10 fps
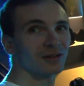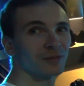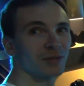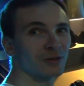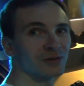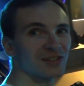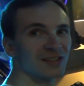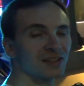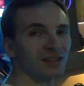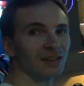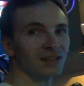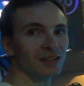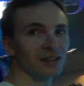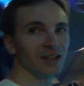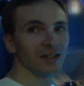perkusisty.
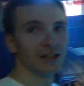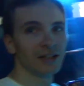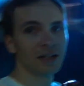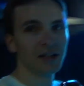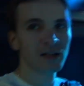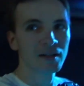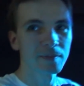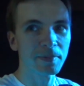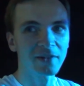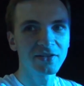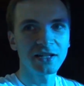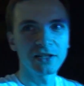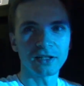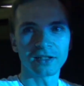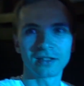
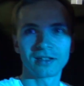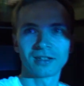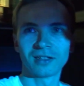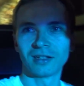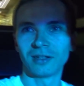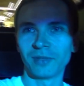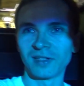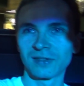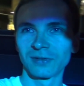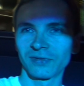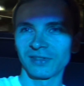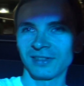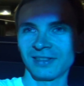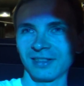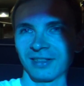Sprawdzenie miejscowy.
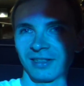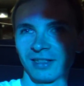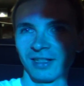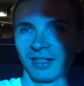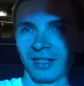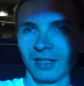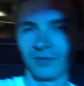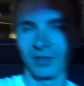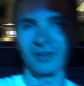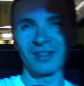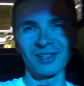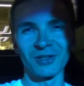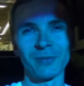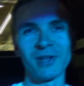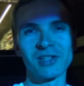Wygląda na to,
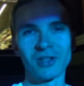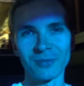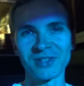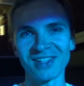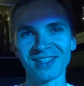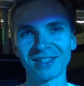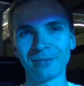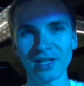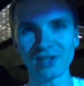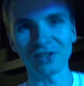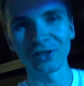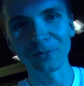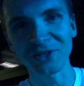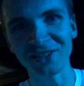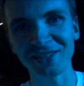że będzie dobrze. Będzie dobrze.